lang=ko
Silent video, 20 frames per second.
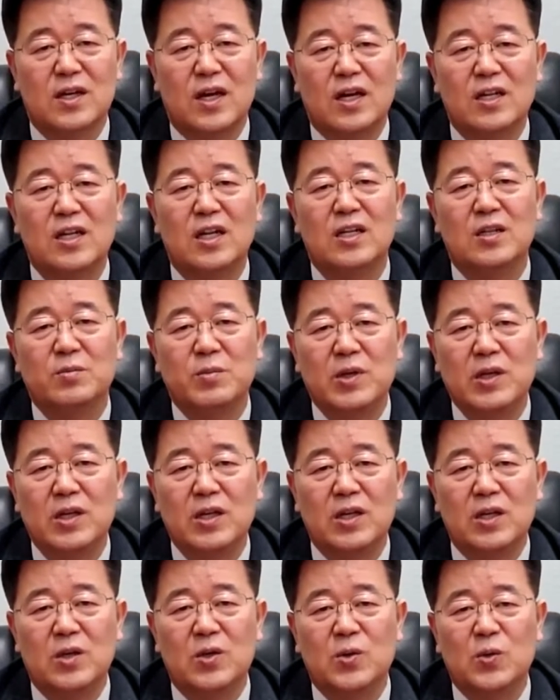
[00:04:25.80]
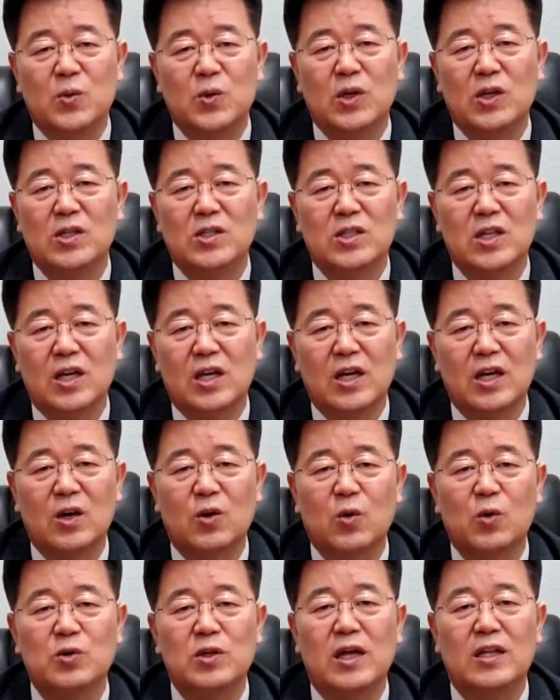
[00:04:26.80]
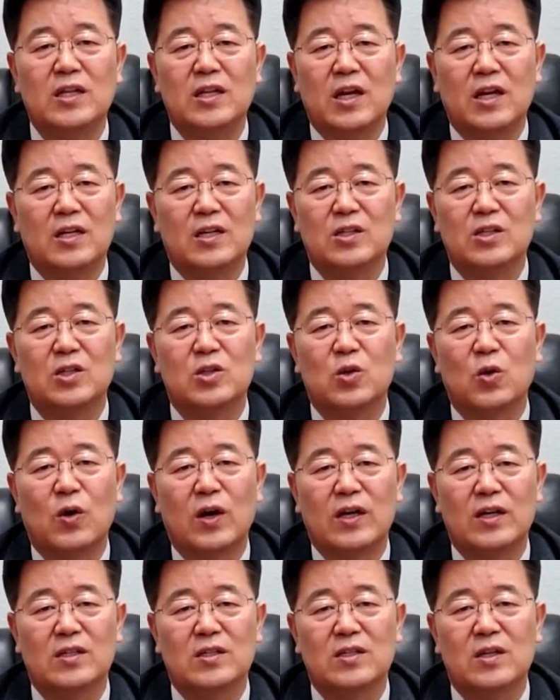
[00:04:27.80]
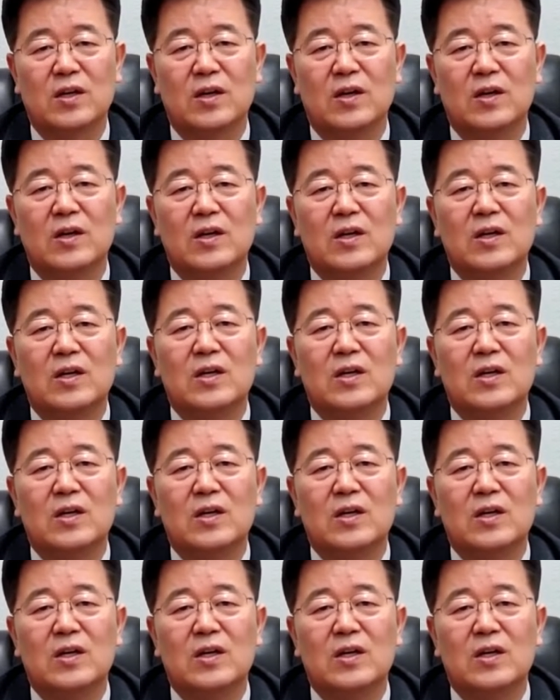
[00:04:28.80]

하나님이 우리 인생의 고난이라는 것을 통하여서